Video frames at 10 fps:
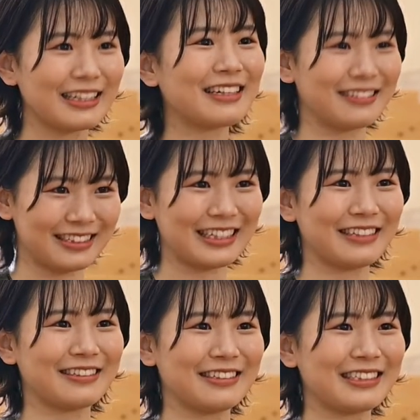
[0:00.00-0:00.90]
やるって
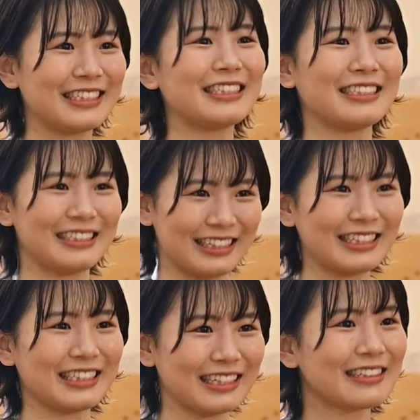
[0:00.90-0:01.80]
いう実習で
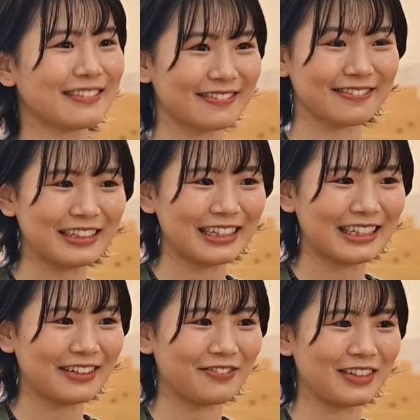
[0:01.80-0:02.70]
した
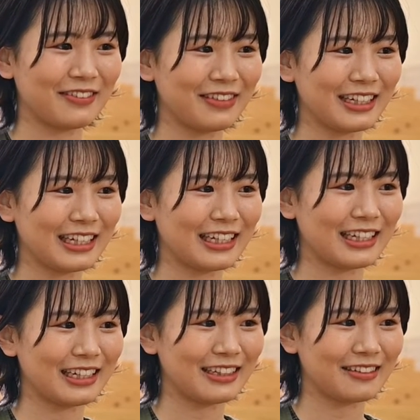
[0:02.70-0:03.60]
やっぱりみんなで
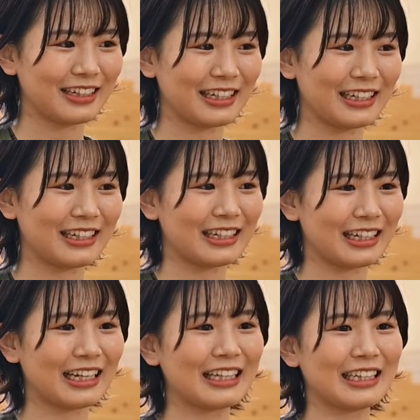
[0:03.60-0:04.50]
やり遂げ
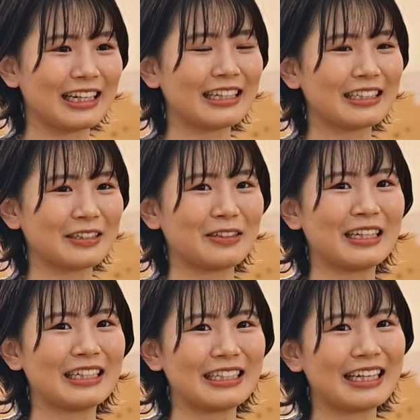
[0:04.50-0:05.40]
られたその
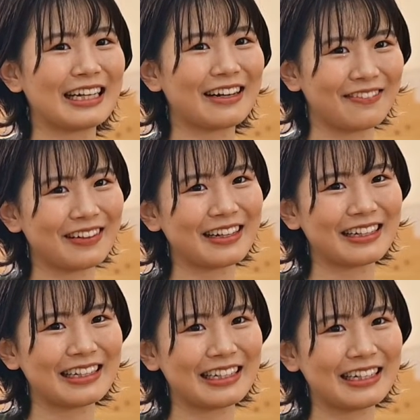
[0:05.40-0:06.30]
達成感
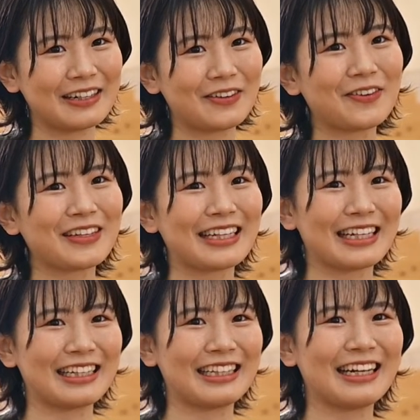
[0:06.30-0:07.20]
は大き
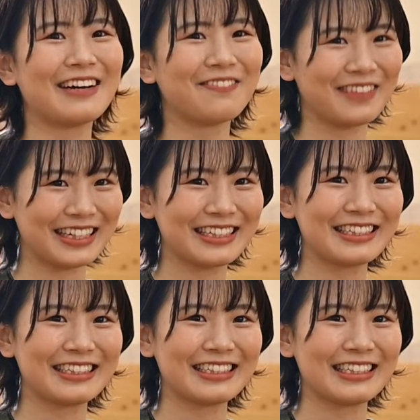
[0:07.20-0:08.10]
かった反面
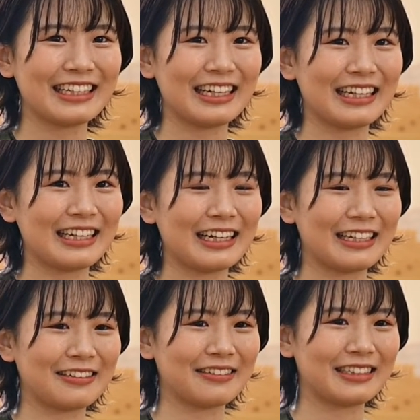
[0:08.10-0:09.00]

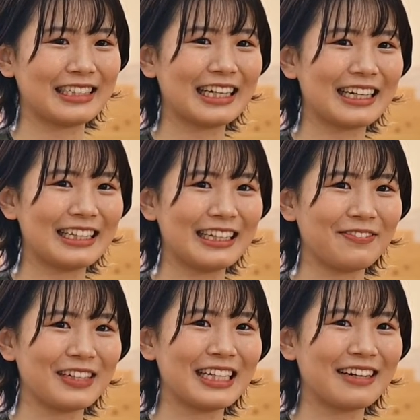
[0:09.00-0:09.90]
あの時間
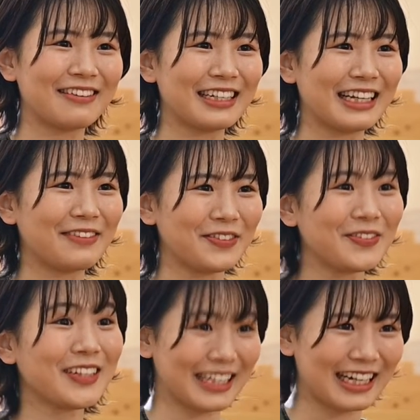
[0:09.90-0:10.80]
に間に合わない部
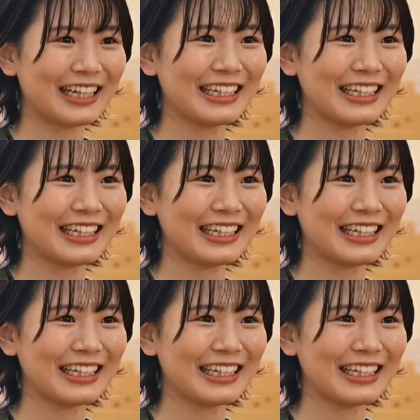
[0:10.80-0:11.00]
分が